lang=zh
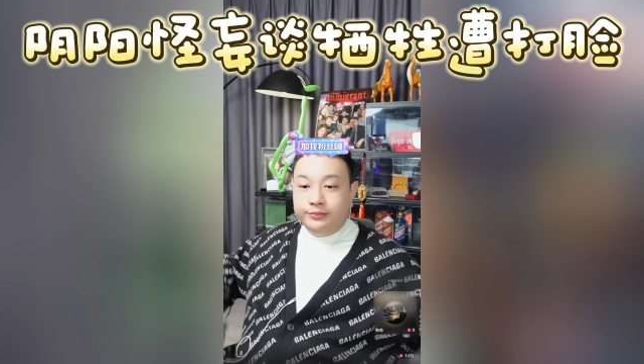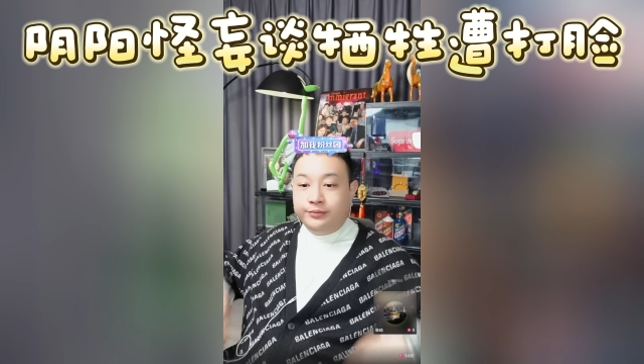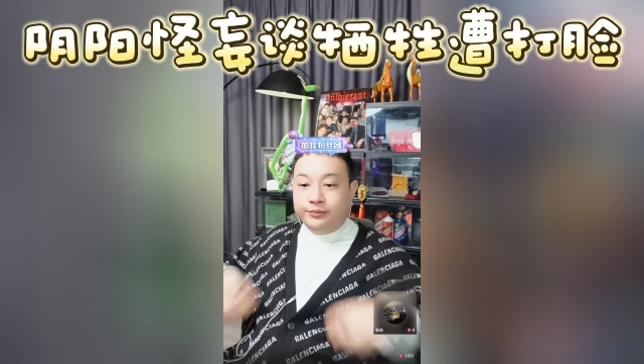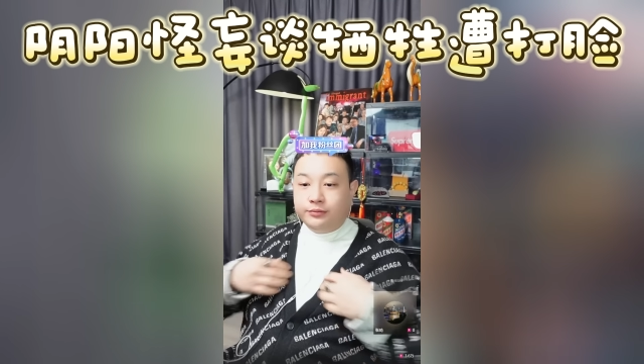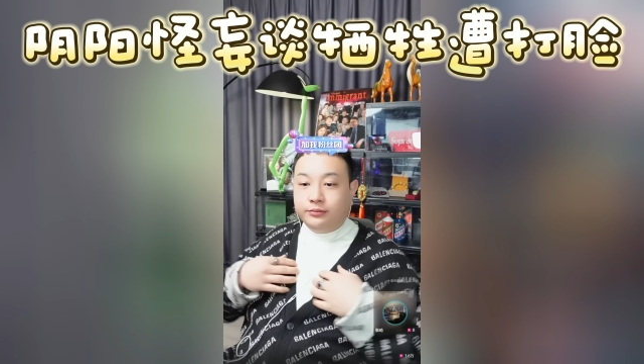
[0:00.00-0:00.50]

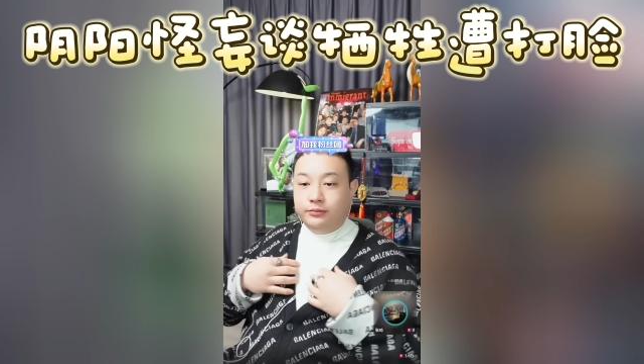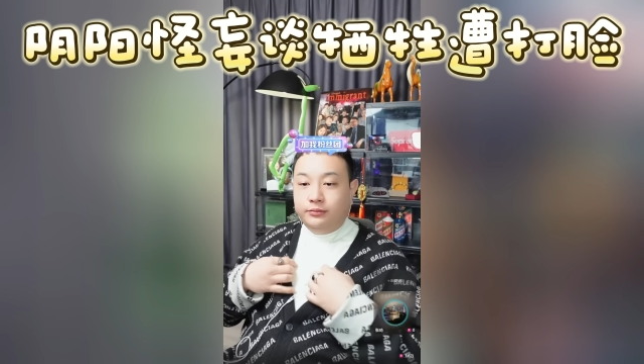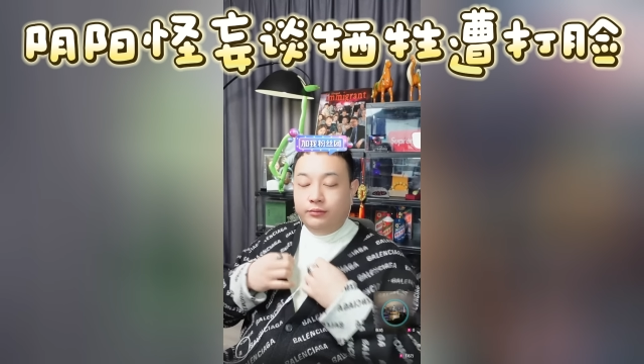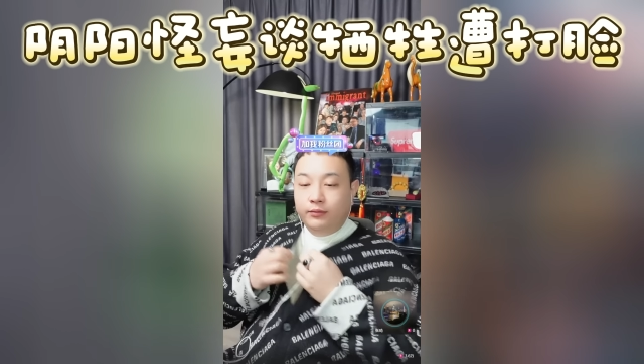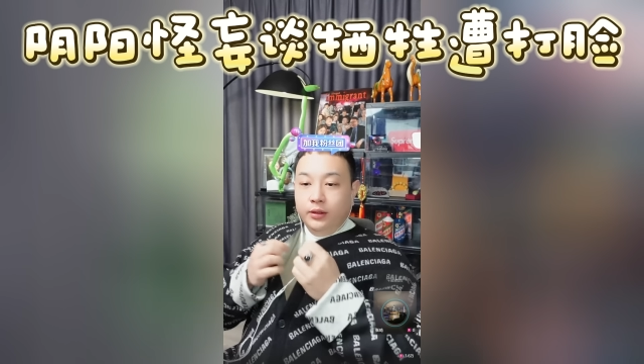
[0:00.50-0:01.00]
就是他们
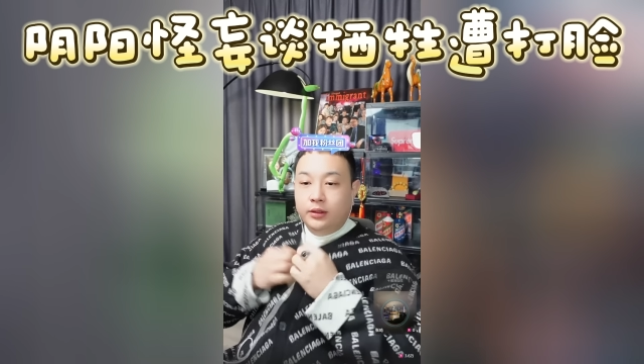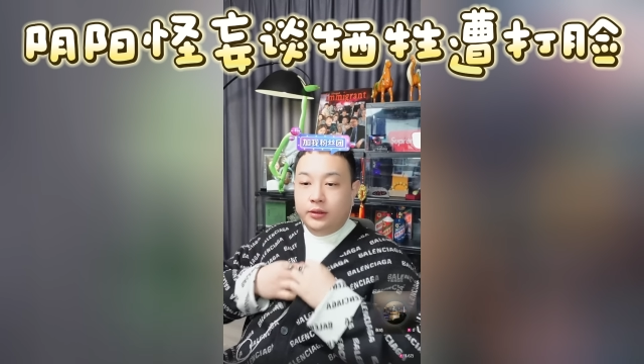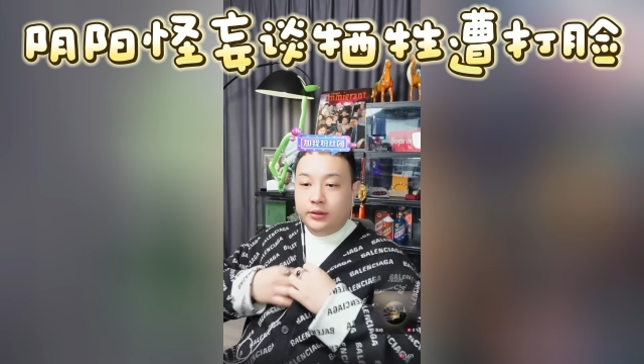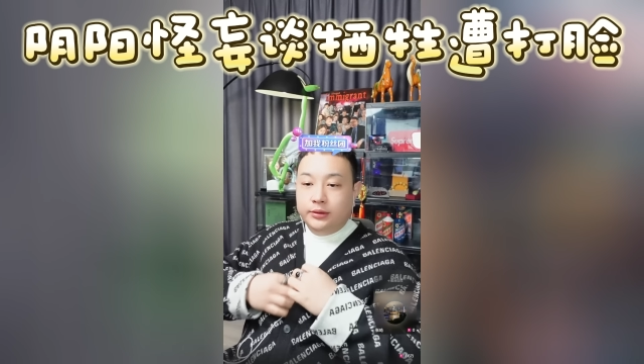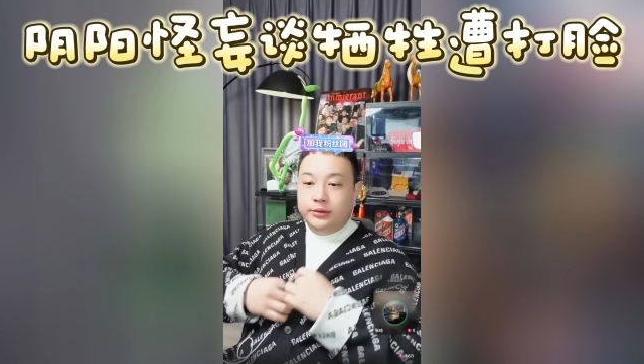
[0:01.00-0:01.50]
的这
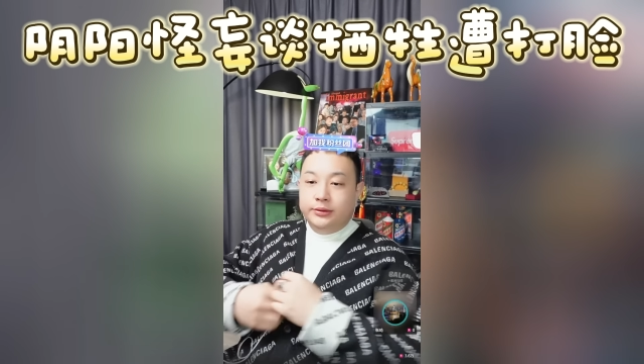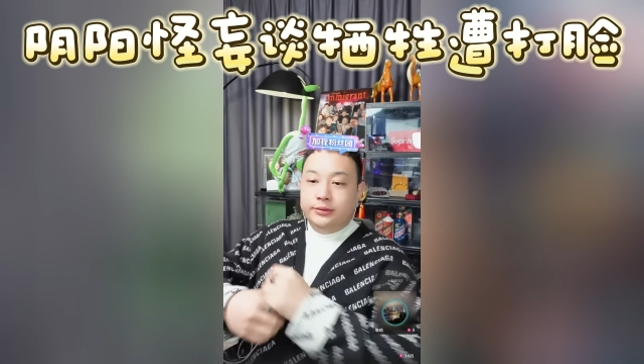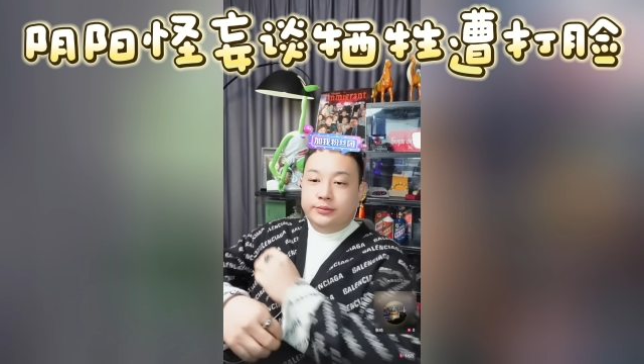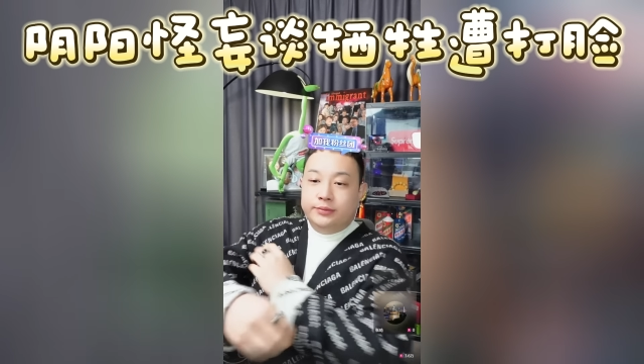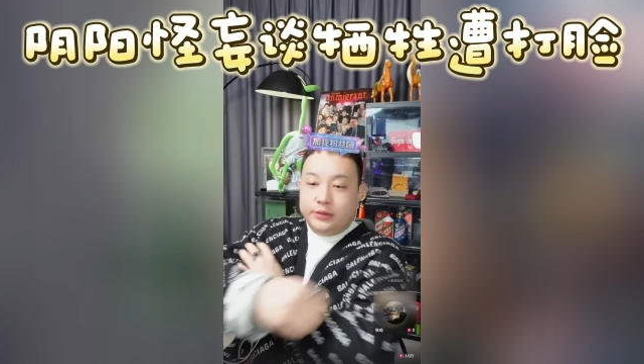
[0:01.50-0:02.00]
个底
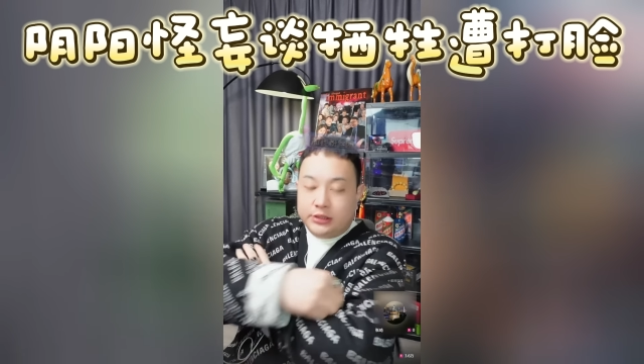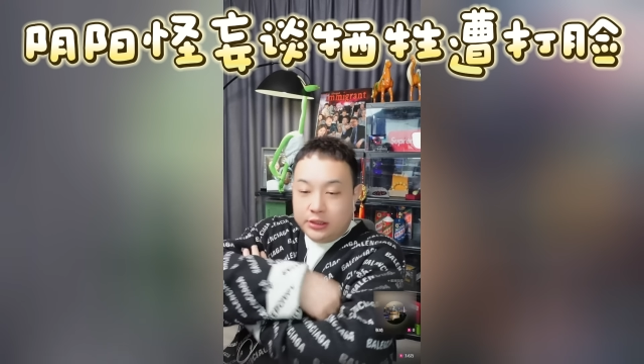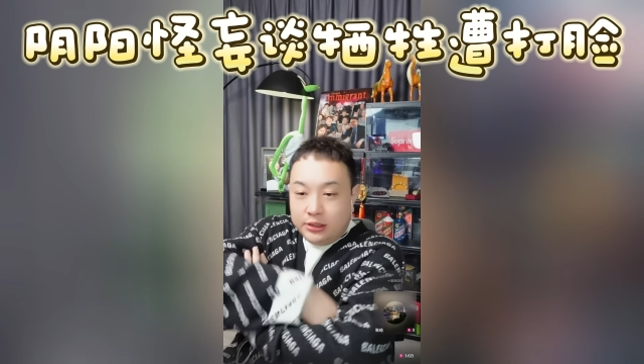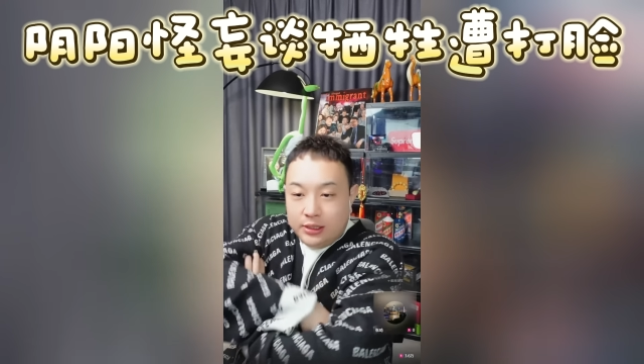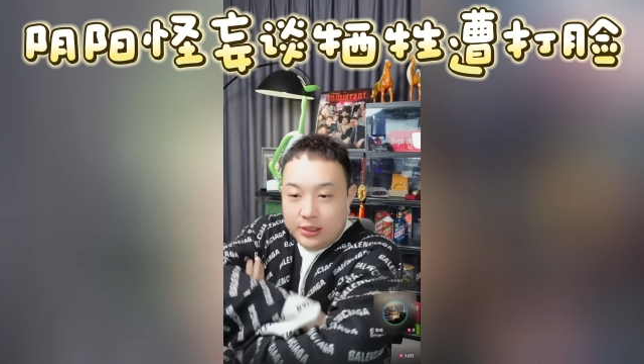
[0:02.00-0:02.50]
层的，
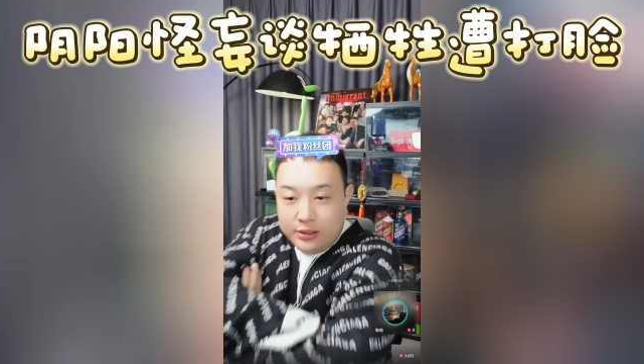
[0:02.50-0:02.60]
一，